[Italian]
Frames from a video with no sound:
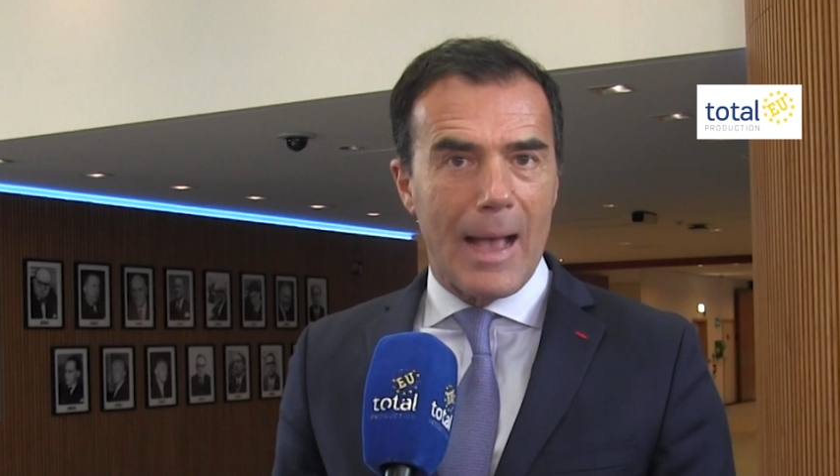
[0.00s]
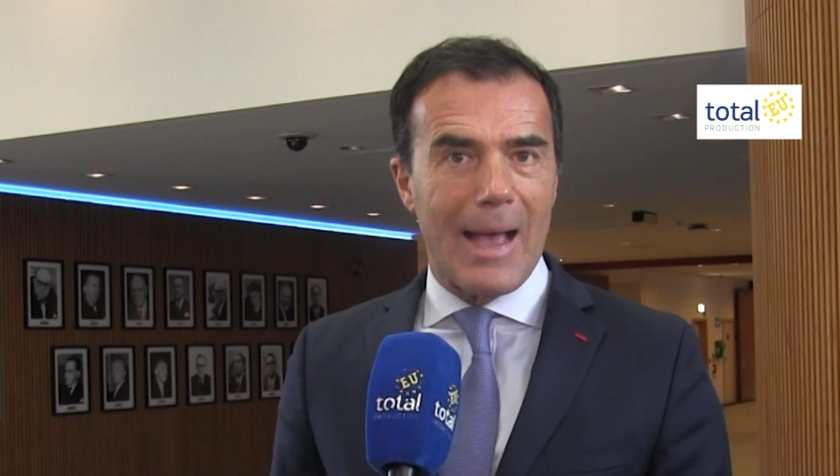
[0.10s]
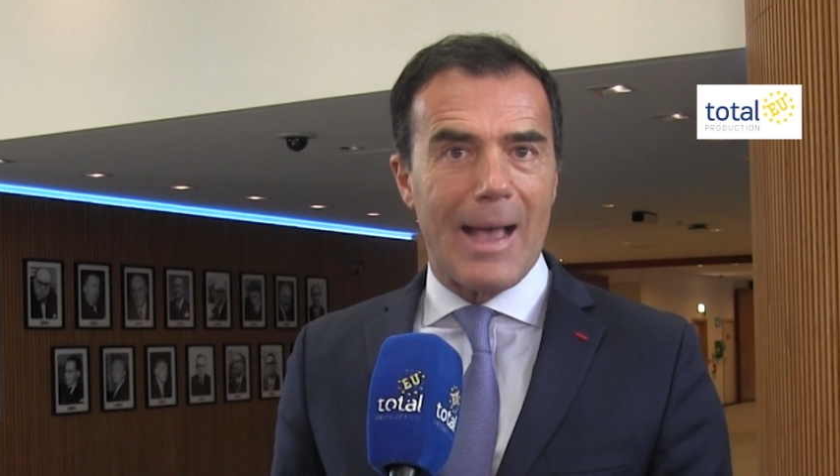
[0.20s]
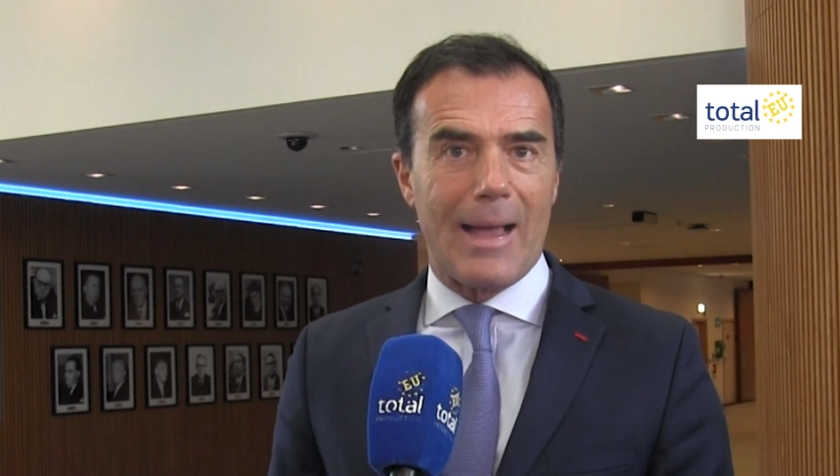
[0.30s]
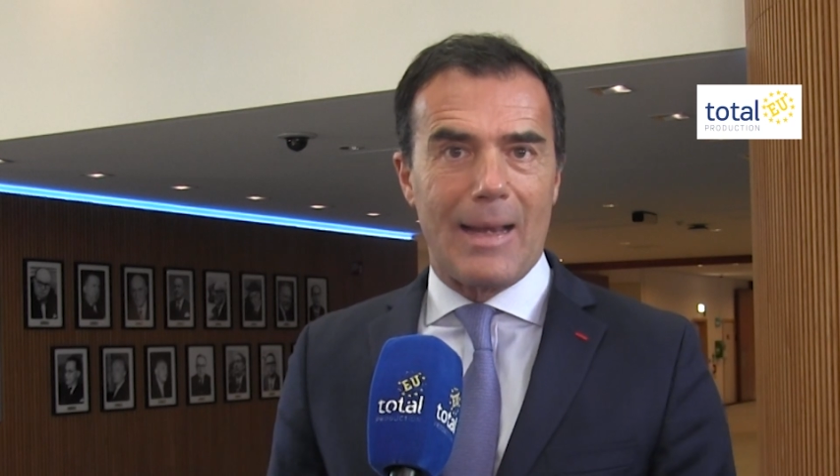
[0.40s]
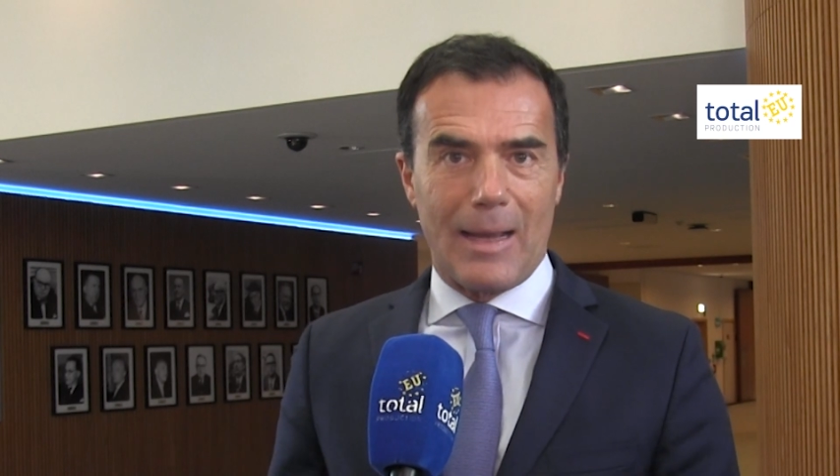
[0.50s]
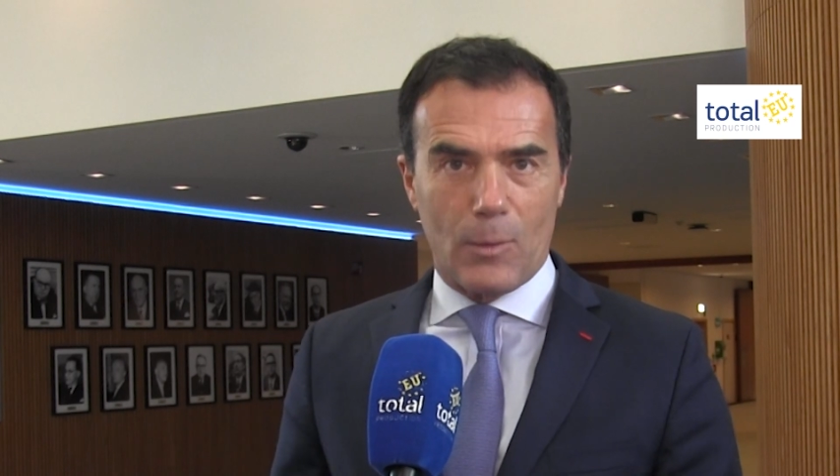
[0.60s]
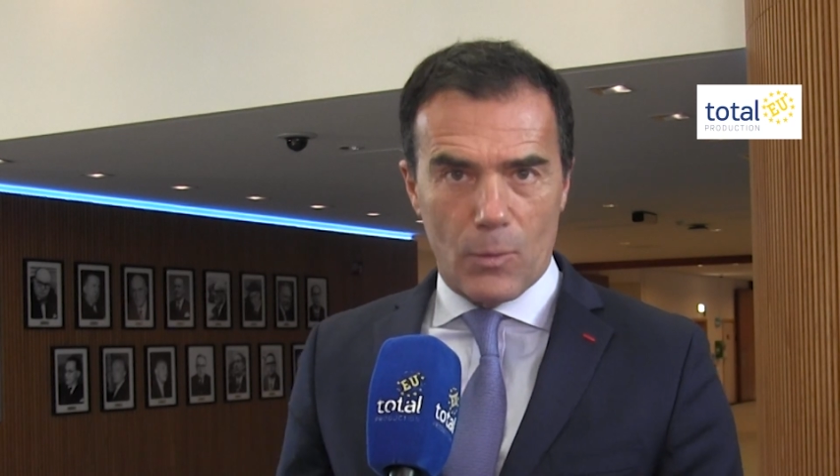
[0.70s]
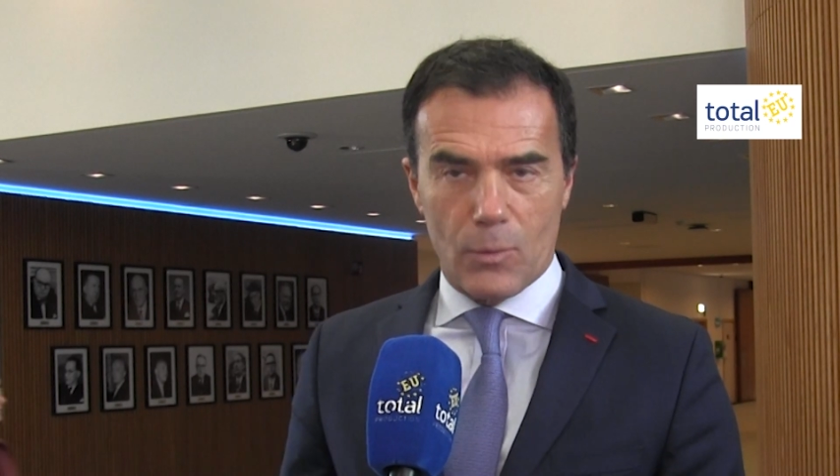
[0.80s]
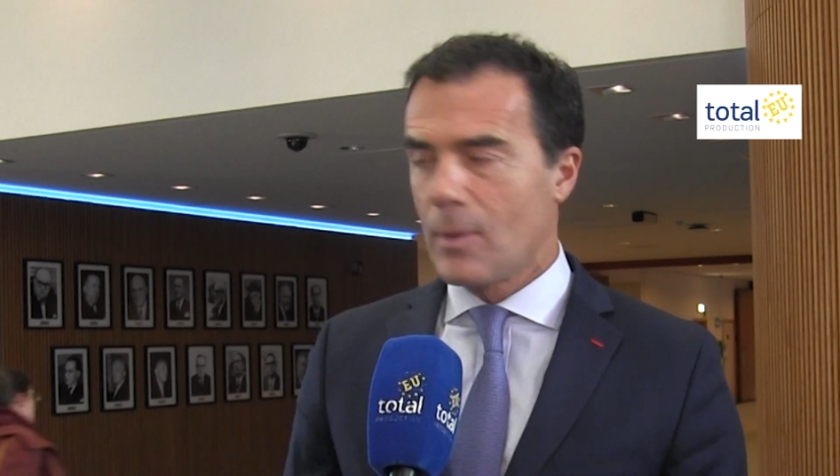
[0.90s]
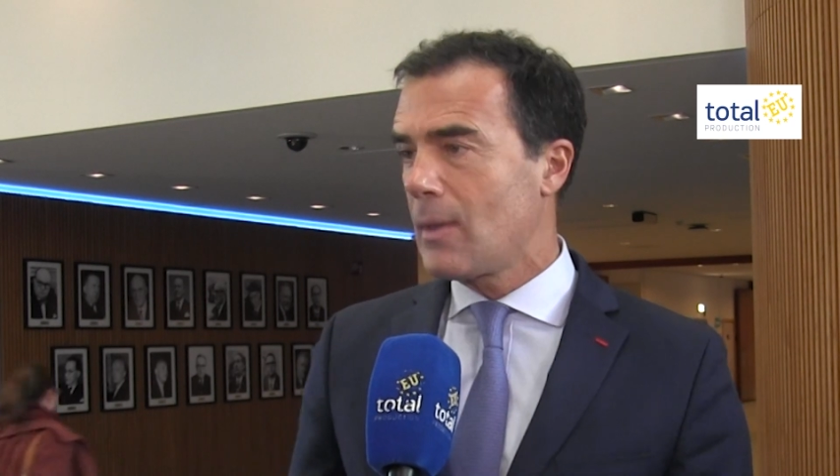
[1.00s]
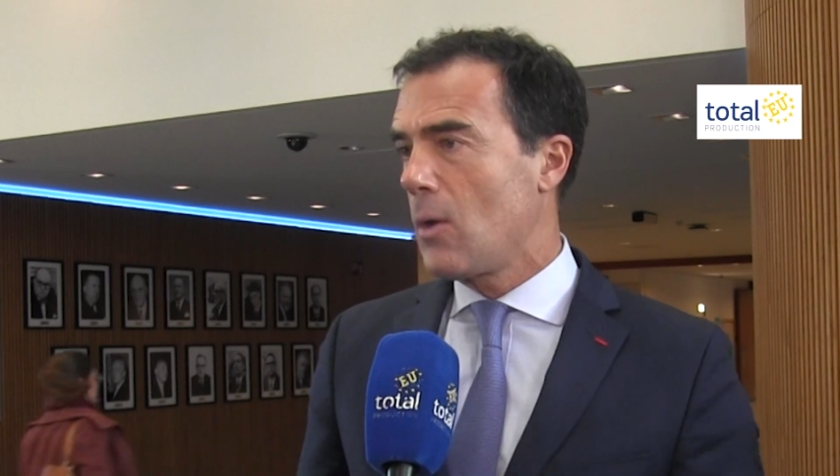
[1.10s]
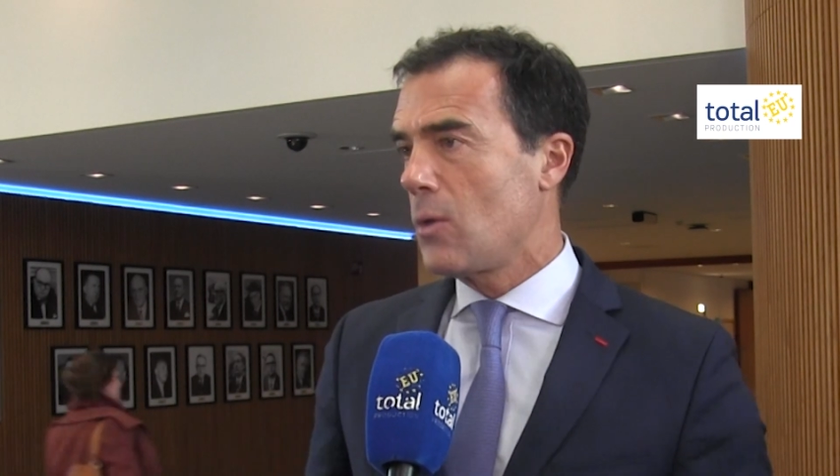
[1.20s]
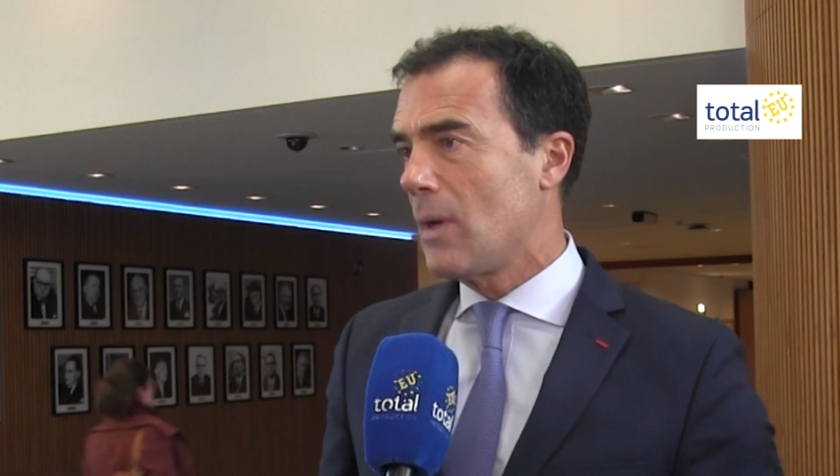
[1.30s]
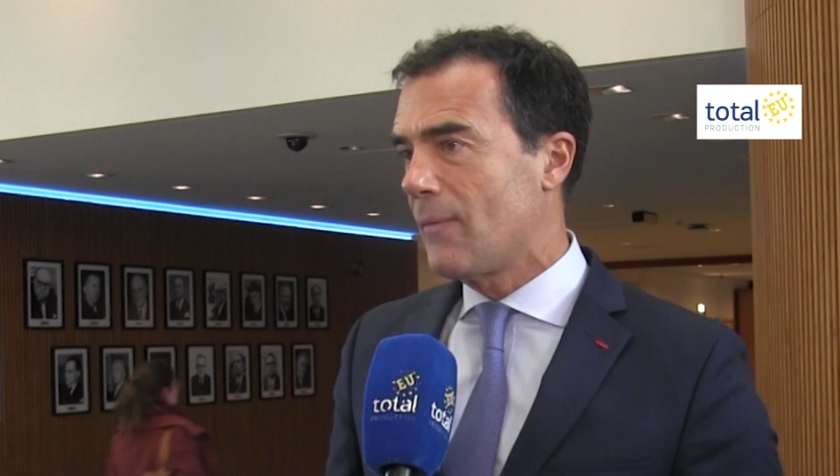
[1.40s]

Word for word: alla costruzione di